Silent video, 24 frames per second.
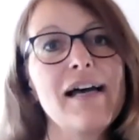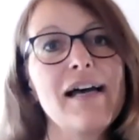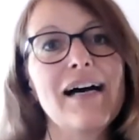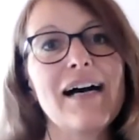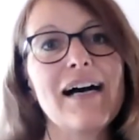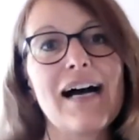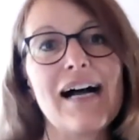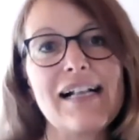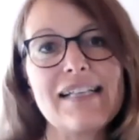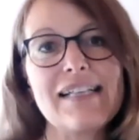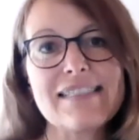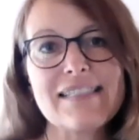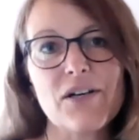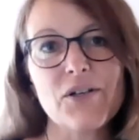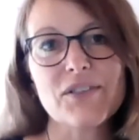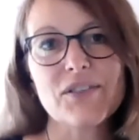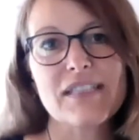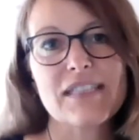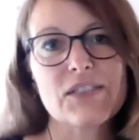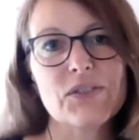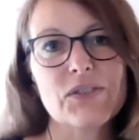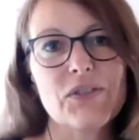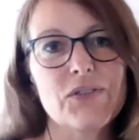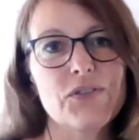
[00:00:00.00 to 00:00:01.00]
als auch
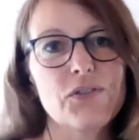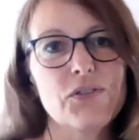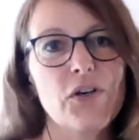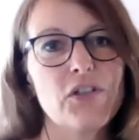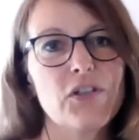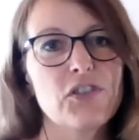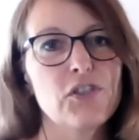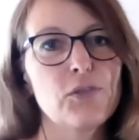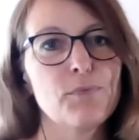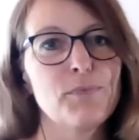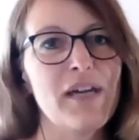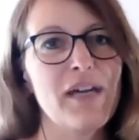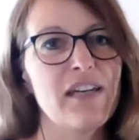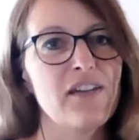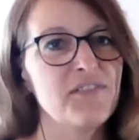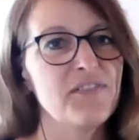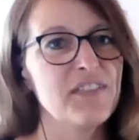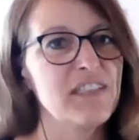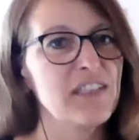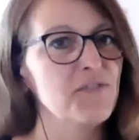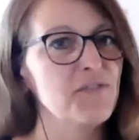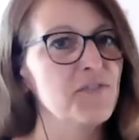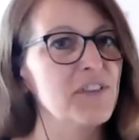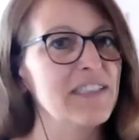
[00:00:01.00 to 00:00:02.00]
das Konsortium
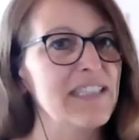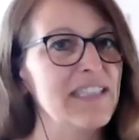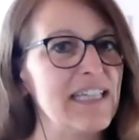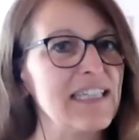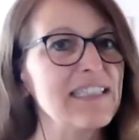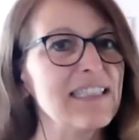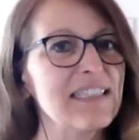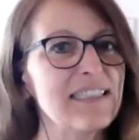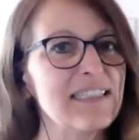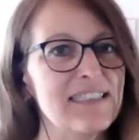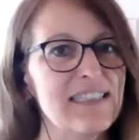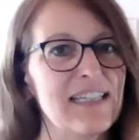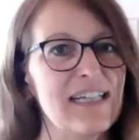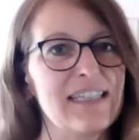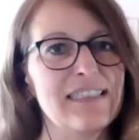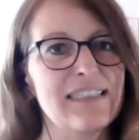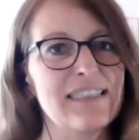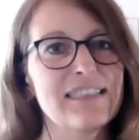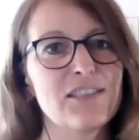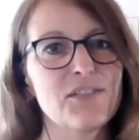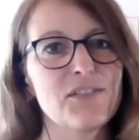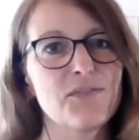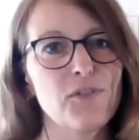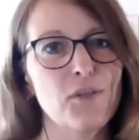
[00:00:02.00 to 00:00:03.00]
NFDI for Data
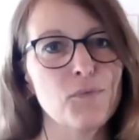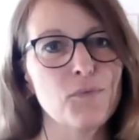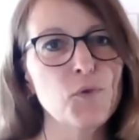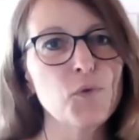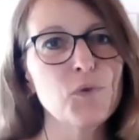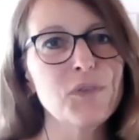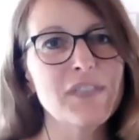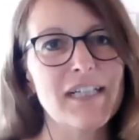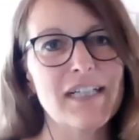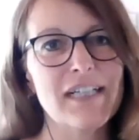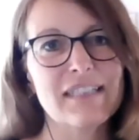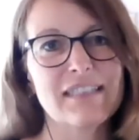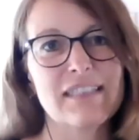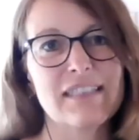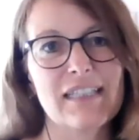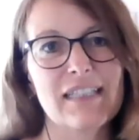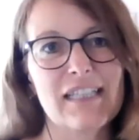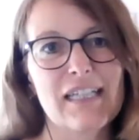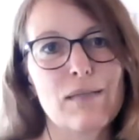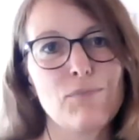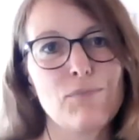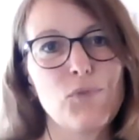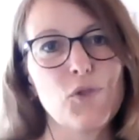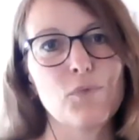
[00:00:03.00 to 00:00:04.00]
Science vom
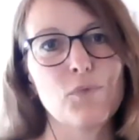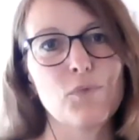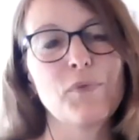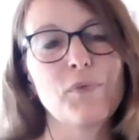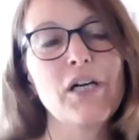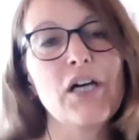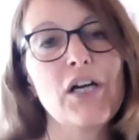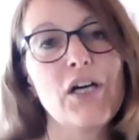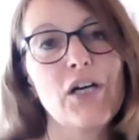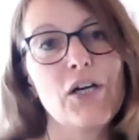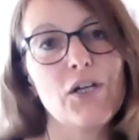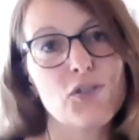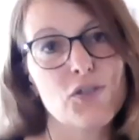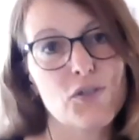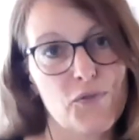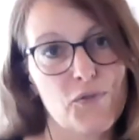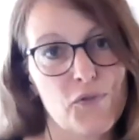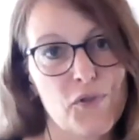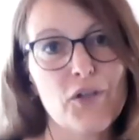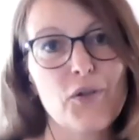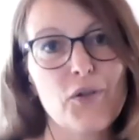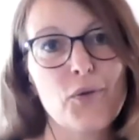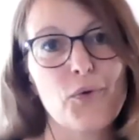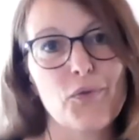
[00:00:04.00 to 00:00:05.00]
Gutachtergremium zur
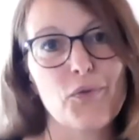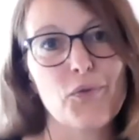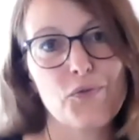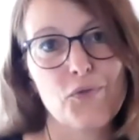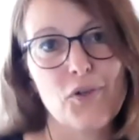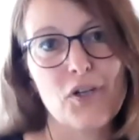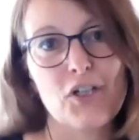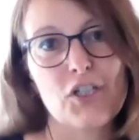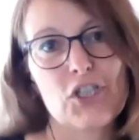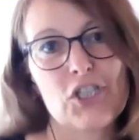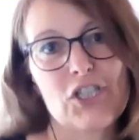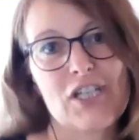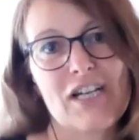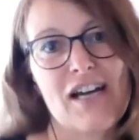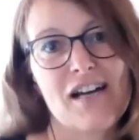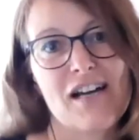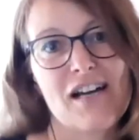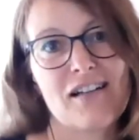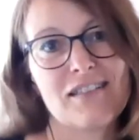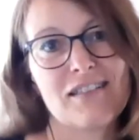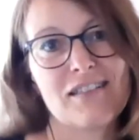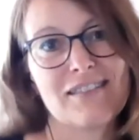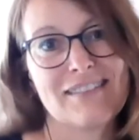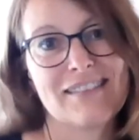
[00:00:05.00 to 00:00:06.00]
Förderung
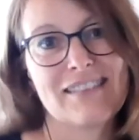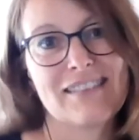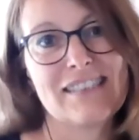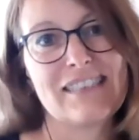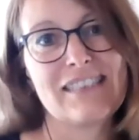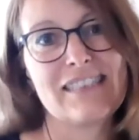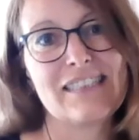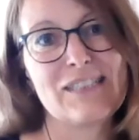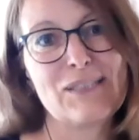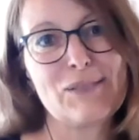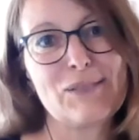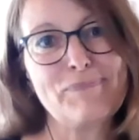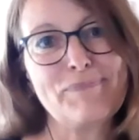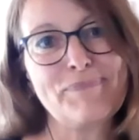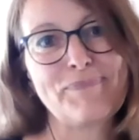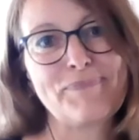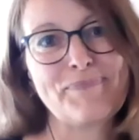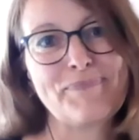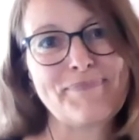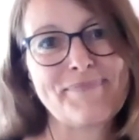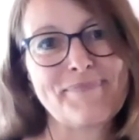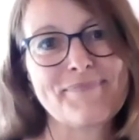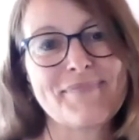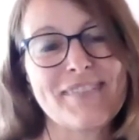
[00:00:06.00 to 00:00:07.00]
vorgeschlagen sind.
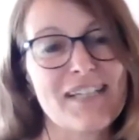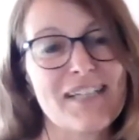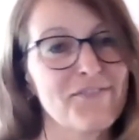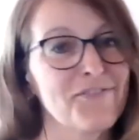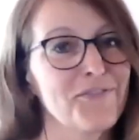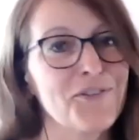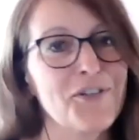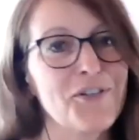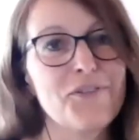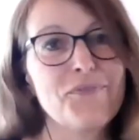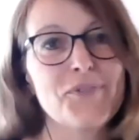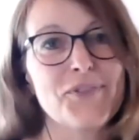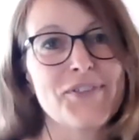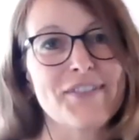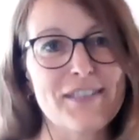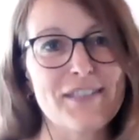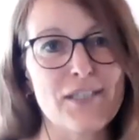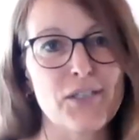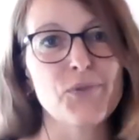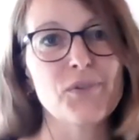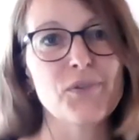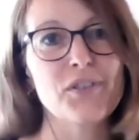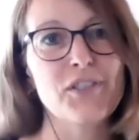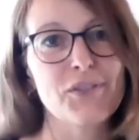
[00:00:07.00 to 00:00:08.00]
Da freuen wir uns
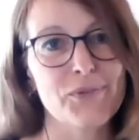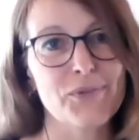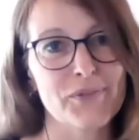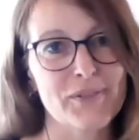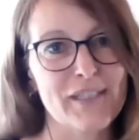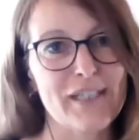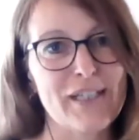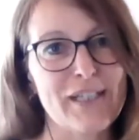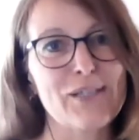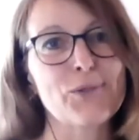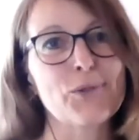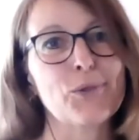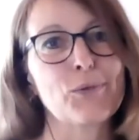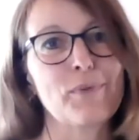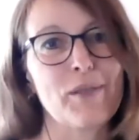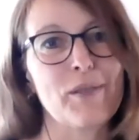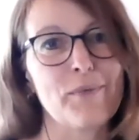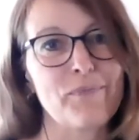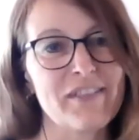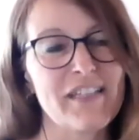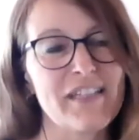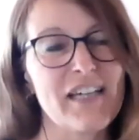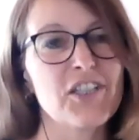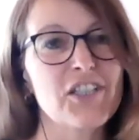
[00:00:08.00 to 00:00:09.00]
natürlich total drüber.
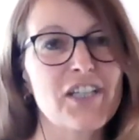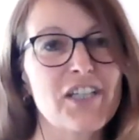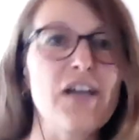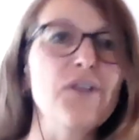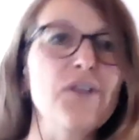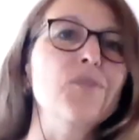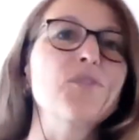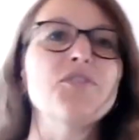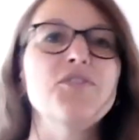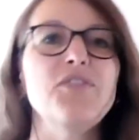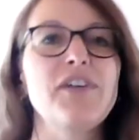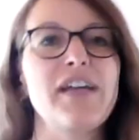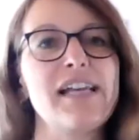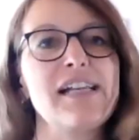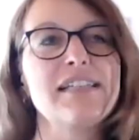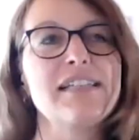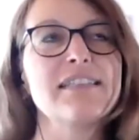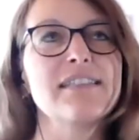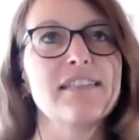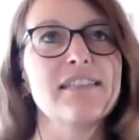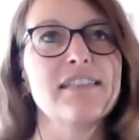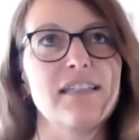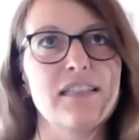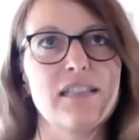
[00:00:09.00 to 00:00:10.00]
Die Entscheidung
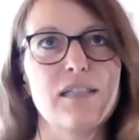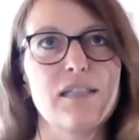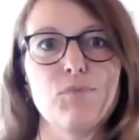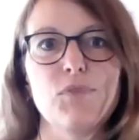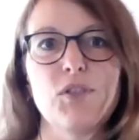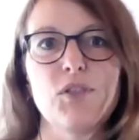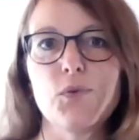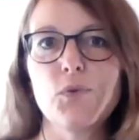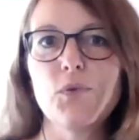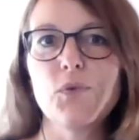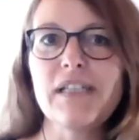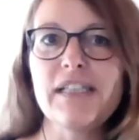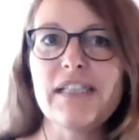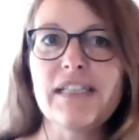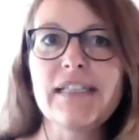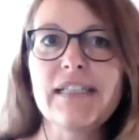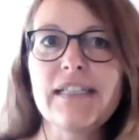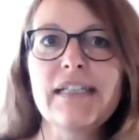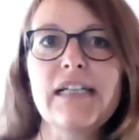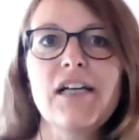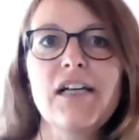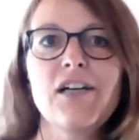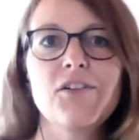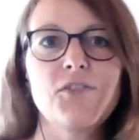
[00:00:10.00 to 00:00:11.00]
fällt dann im Juli
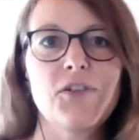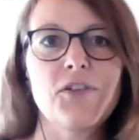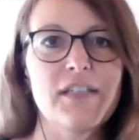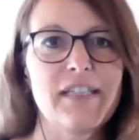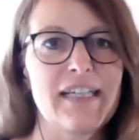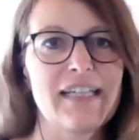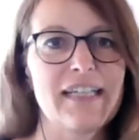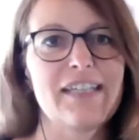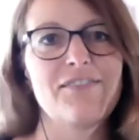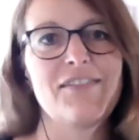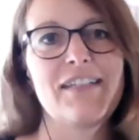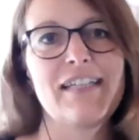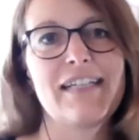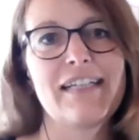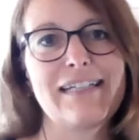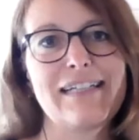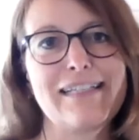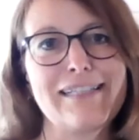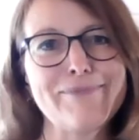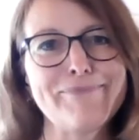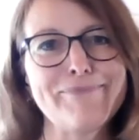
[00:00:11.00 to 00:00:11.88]
von der GWK. E